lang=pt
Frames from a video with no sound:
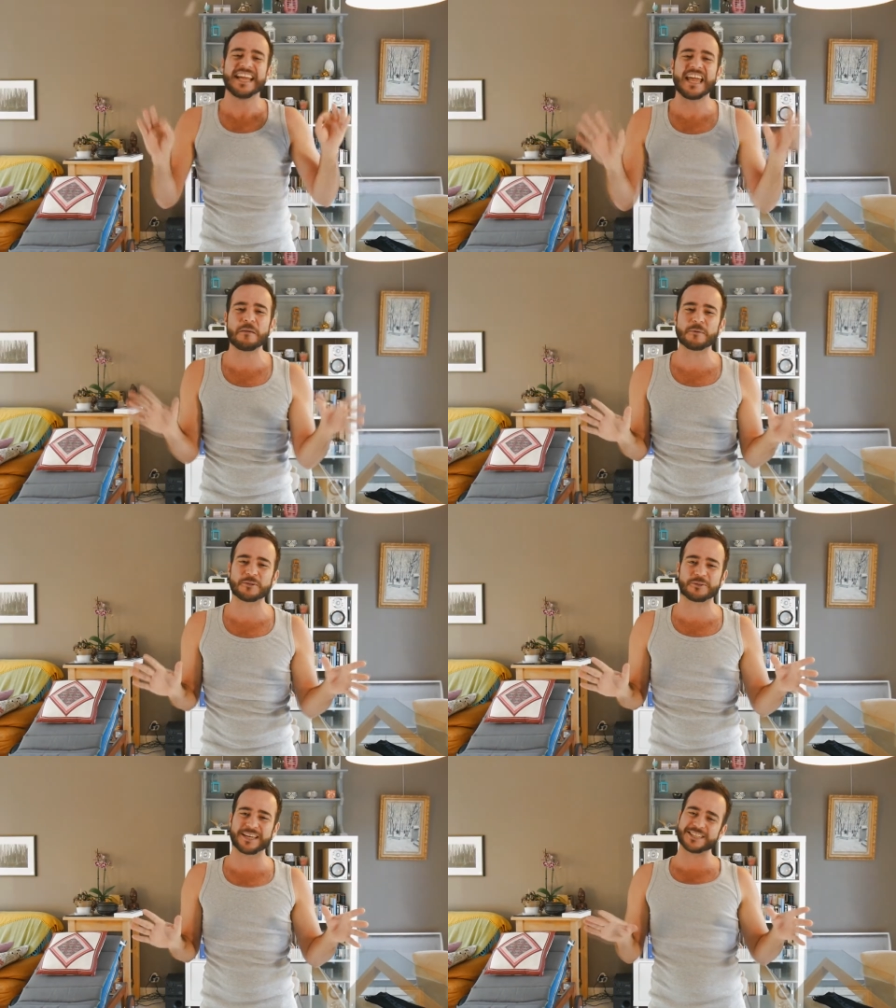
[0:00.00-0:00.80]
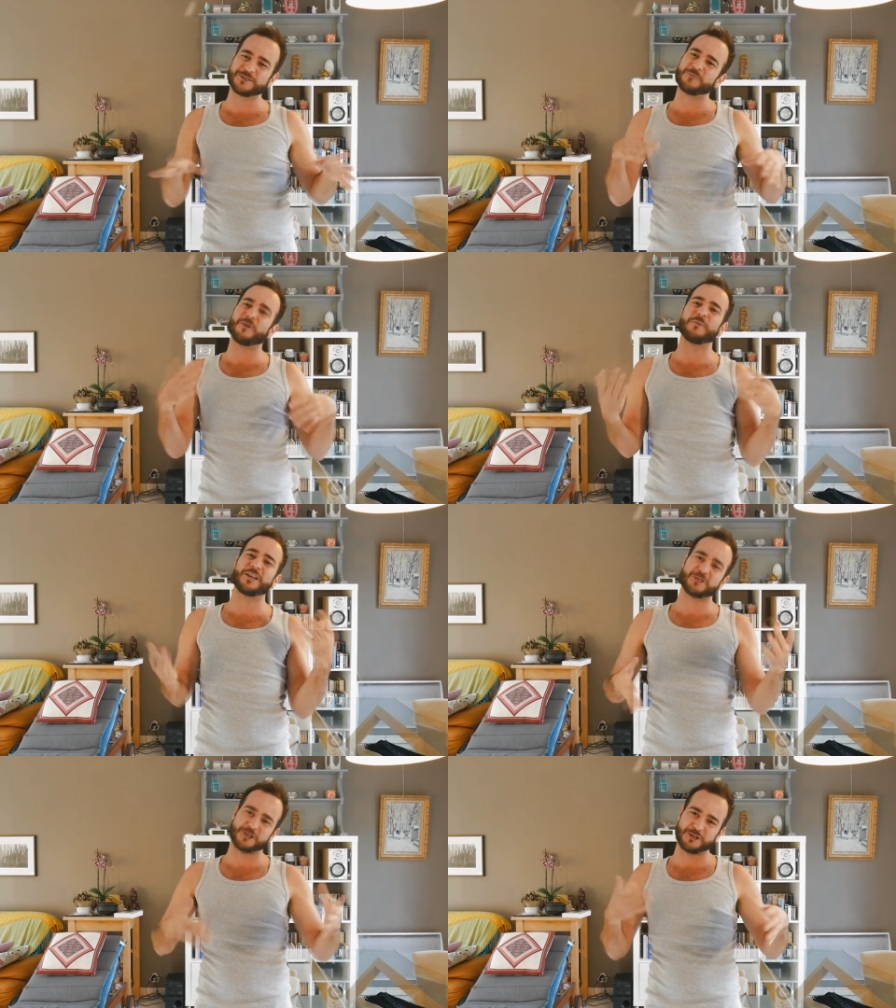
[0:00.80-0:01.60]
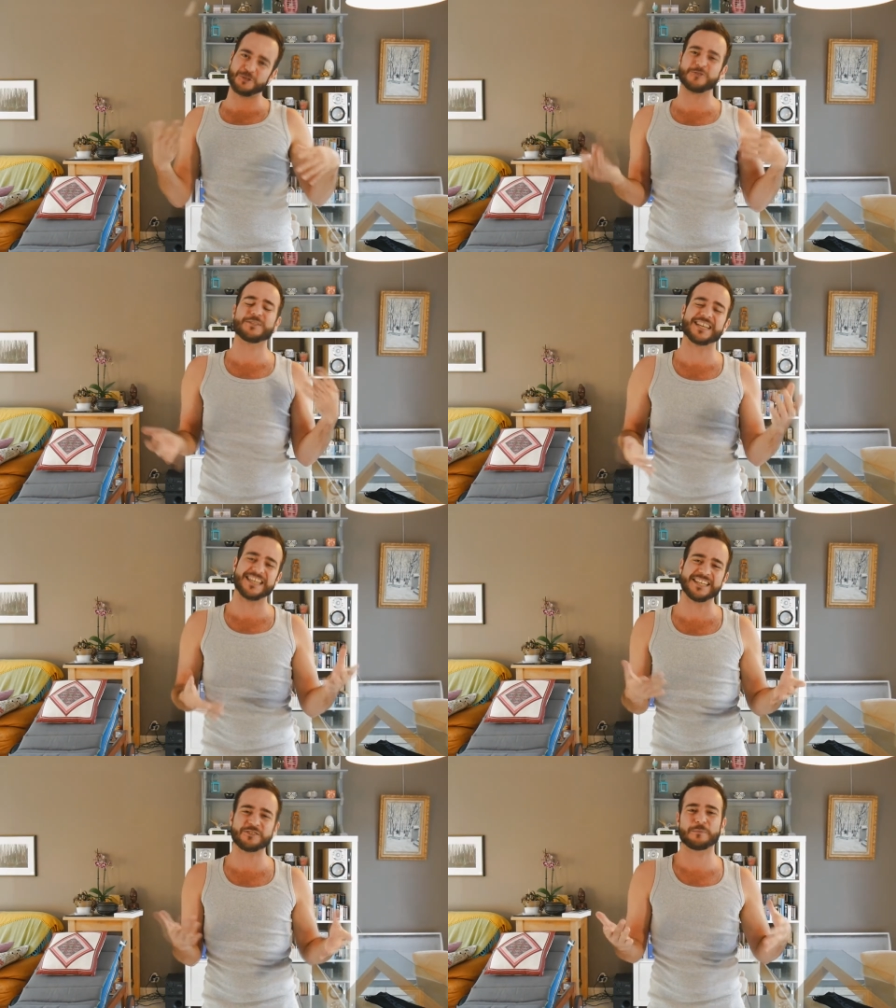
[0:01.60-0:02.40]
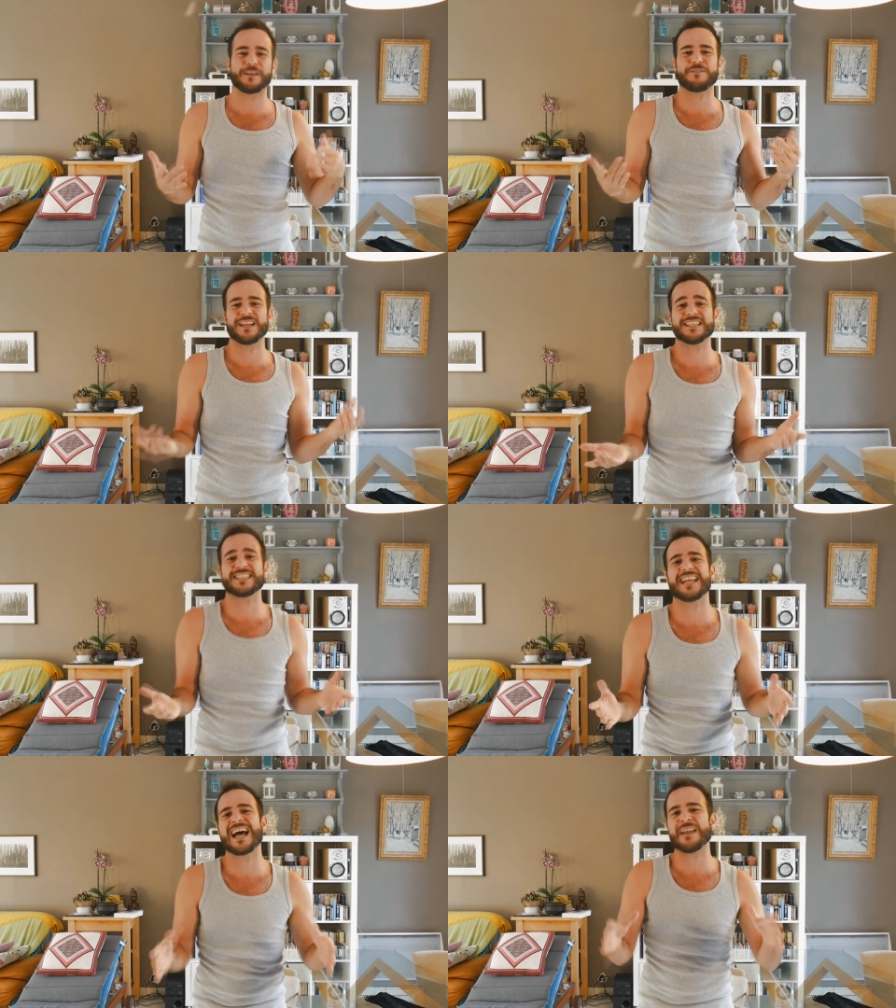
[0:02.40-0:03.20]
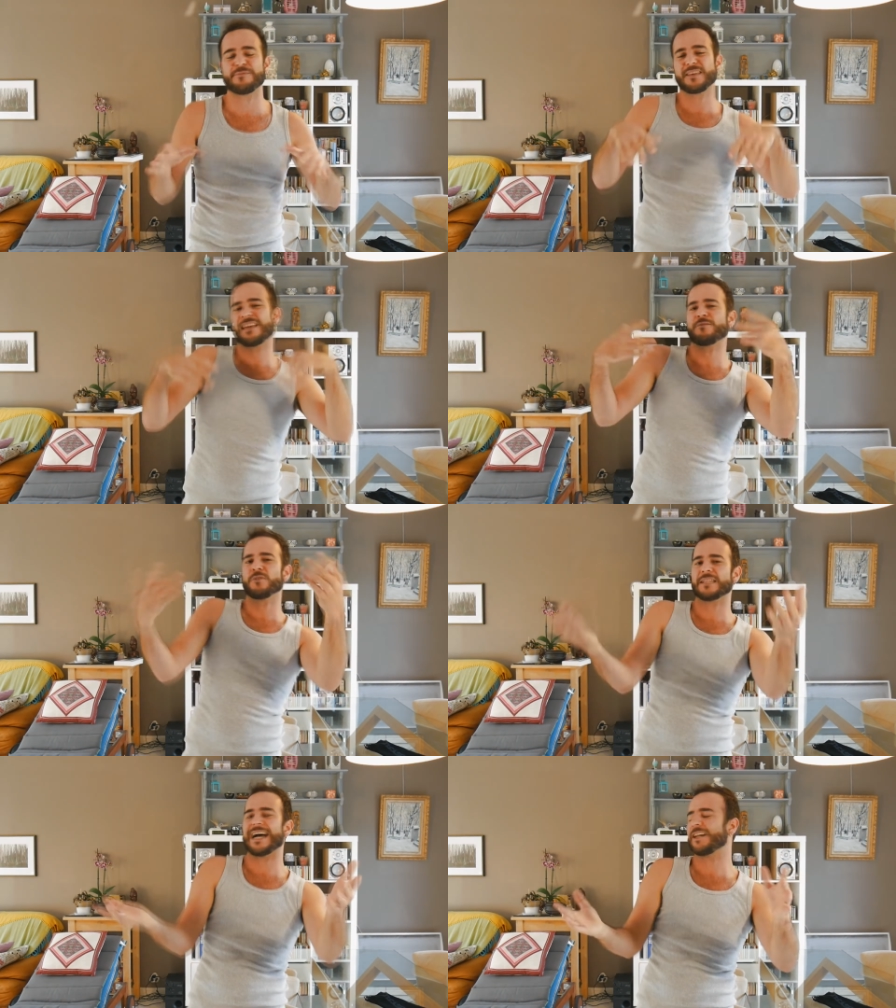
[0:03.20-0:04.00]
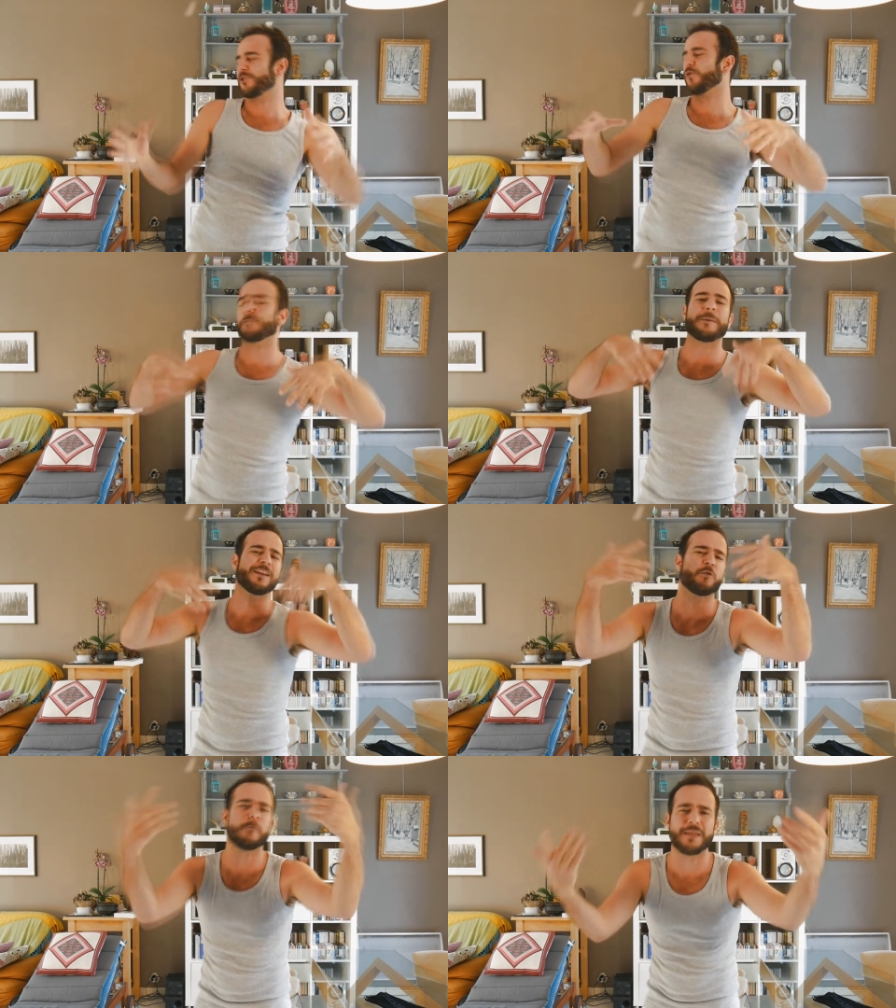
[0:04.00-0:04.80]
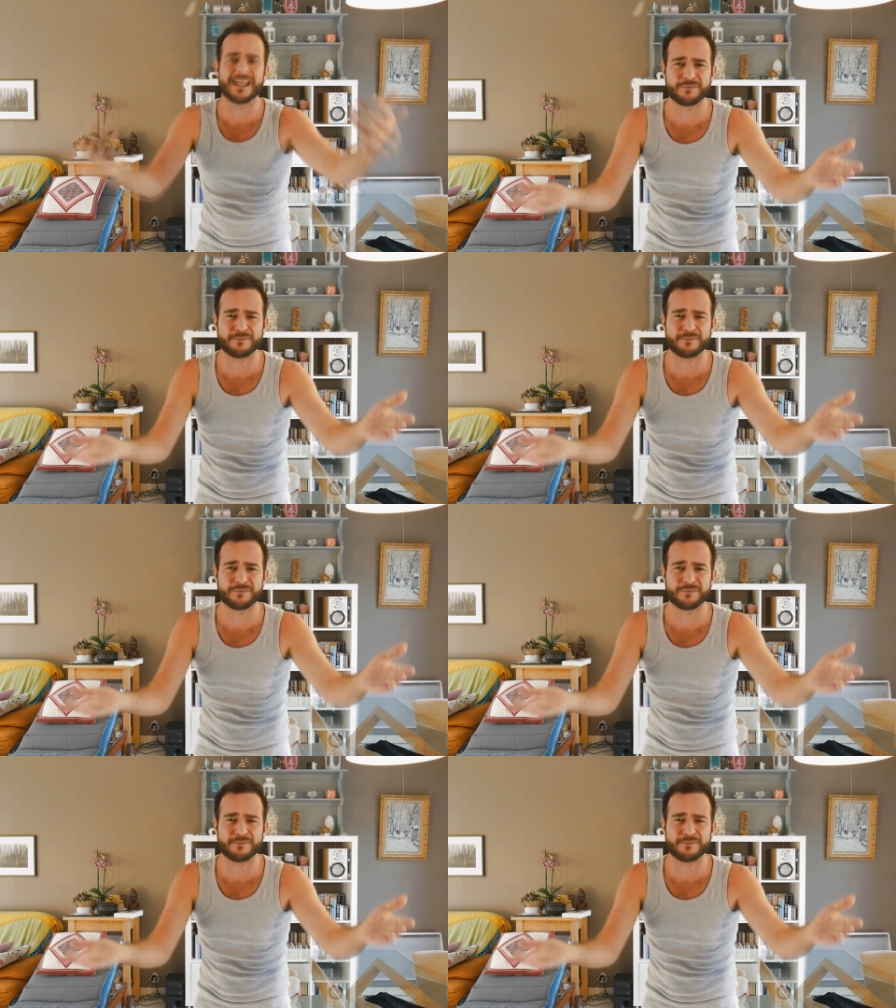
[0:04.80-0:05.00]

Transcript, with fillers: Em português, normalmente a gente usa isso para falar assim, ai, ah, fique à vontade, ou para comer à